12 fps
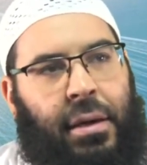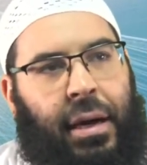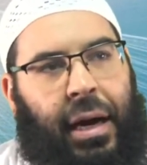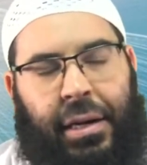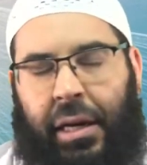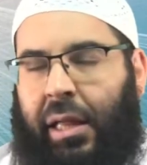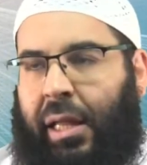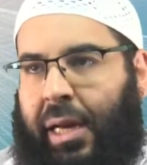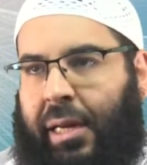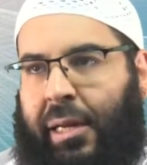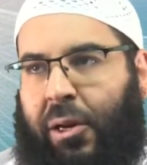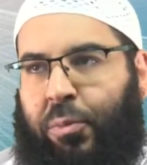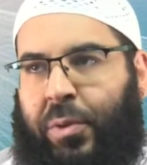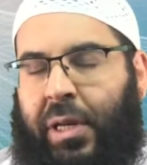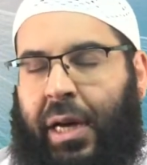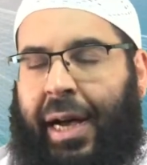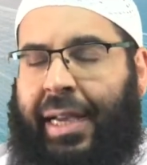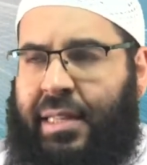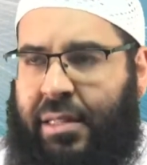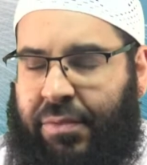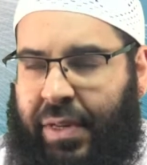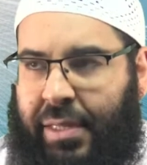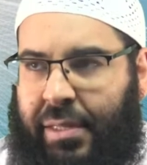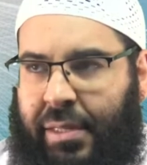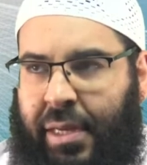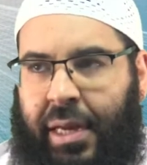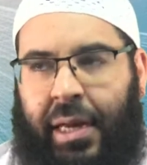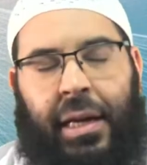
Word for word: an Allah glaubt. Heißt was?